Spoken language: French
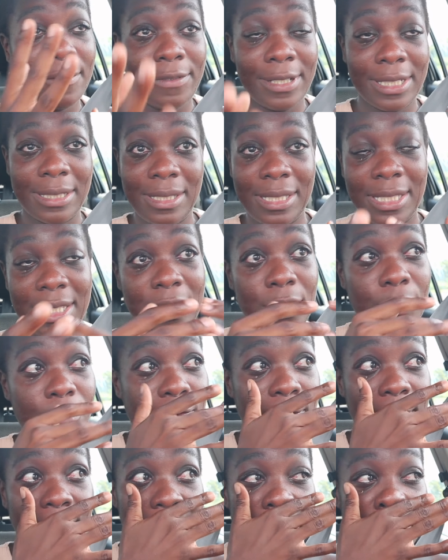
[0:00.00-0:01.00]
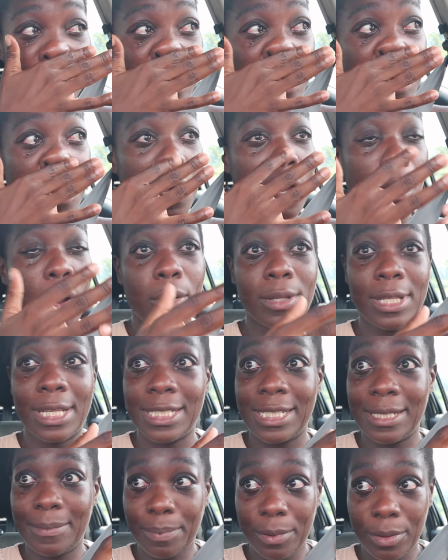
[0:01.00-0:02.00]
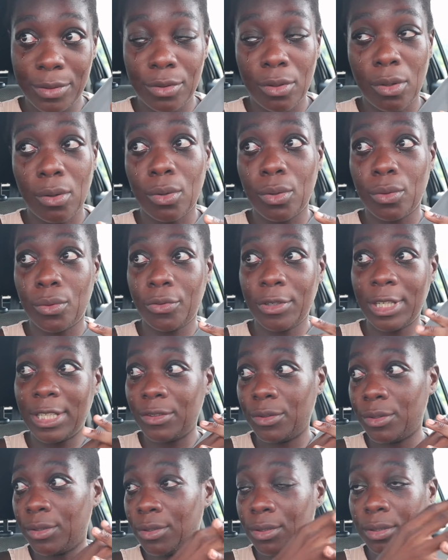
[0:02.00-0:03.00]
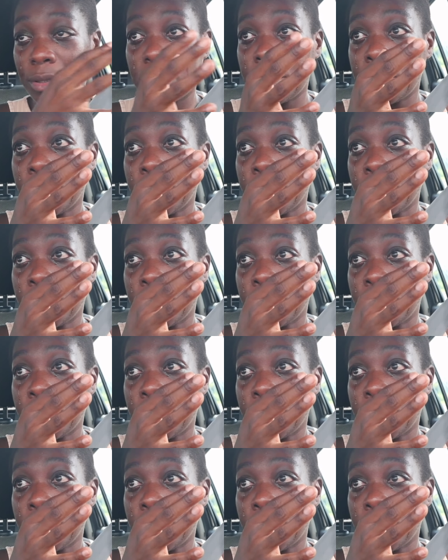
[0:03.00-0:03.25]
fatigue le fait d'être en indépendant le fait euh,